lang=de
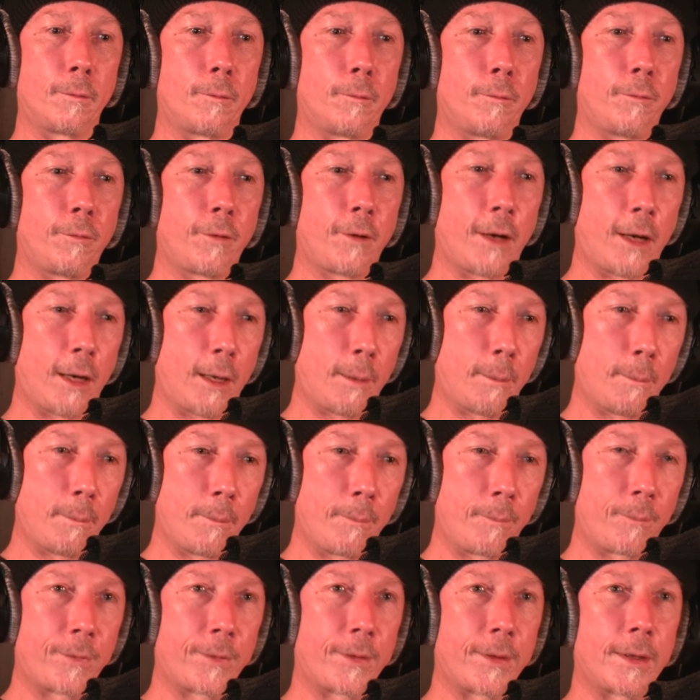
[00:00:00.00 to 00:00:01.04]
Farm.
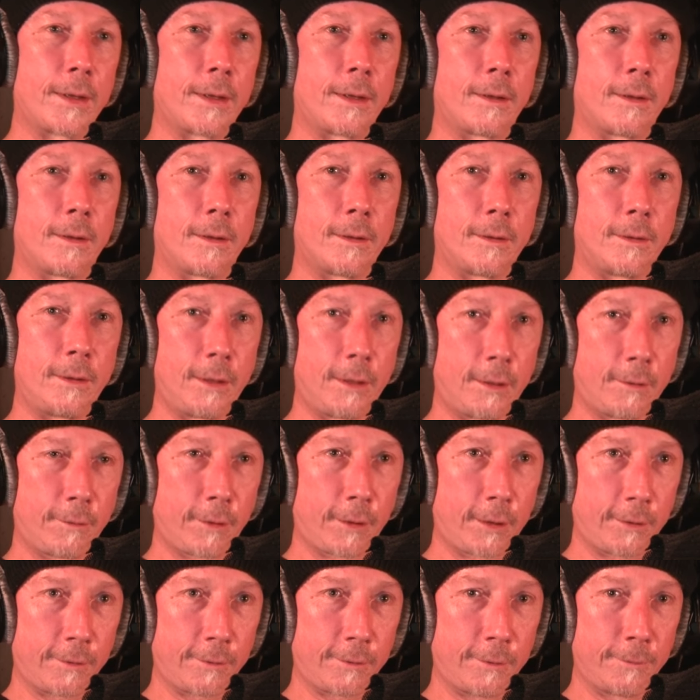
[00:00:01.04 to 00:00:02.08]
Nicht
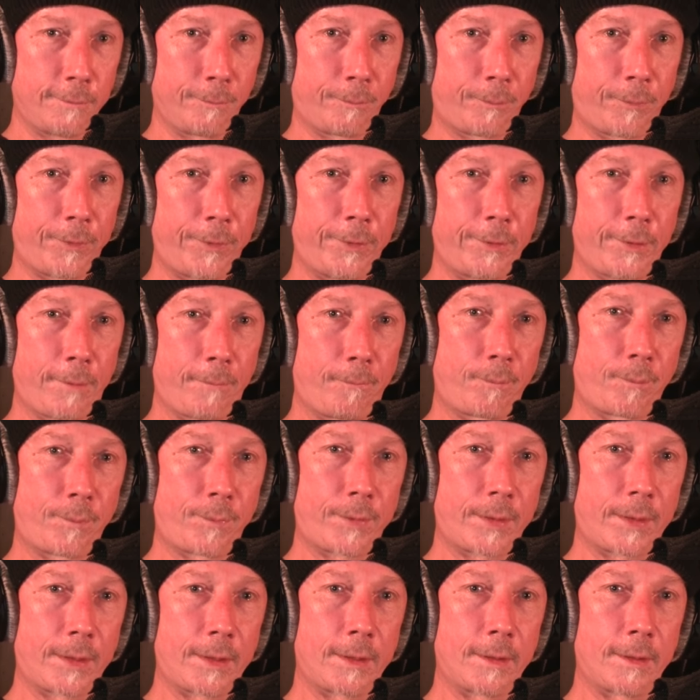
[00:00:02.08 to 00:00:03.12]
vergessen. So.
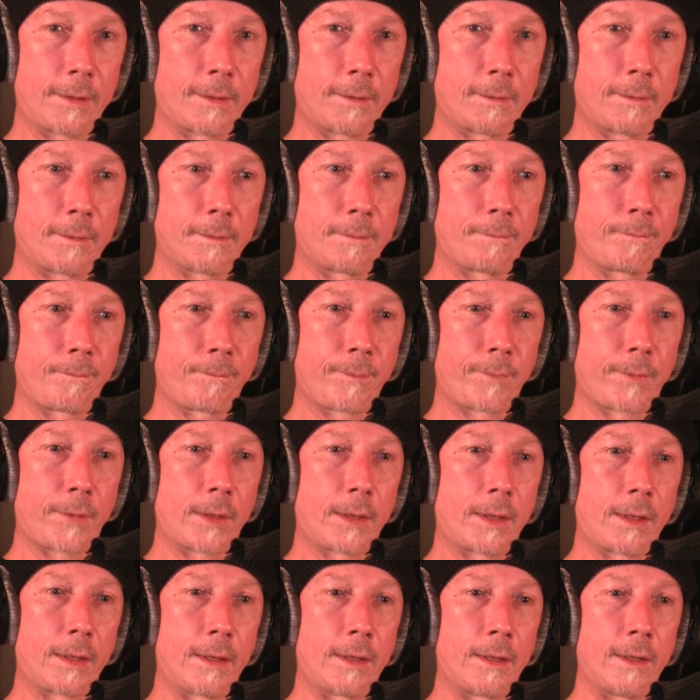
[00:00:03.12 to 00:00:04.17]
mir bei.
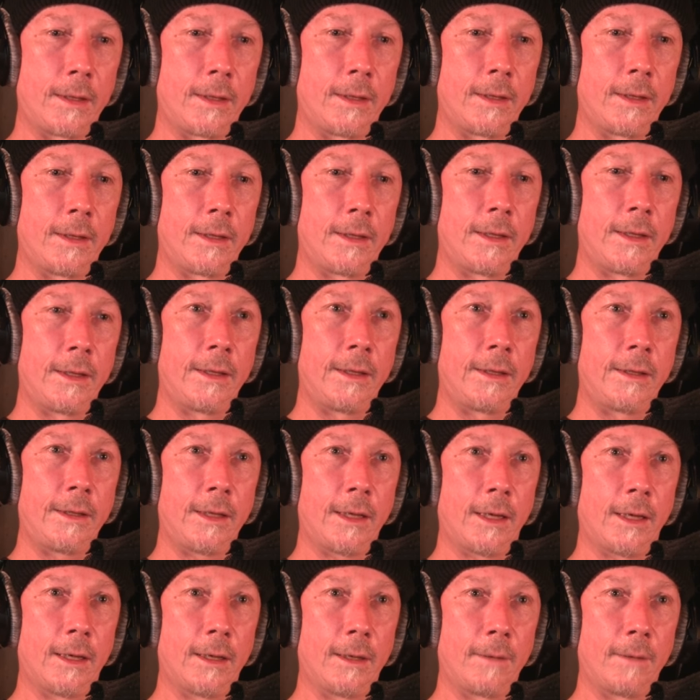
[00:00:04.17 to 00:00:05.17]
Ja.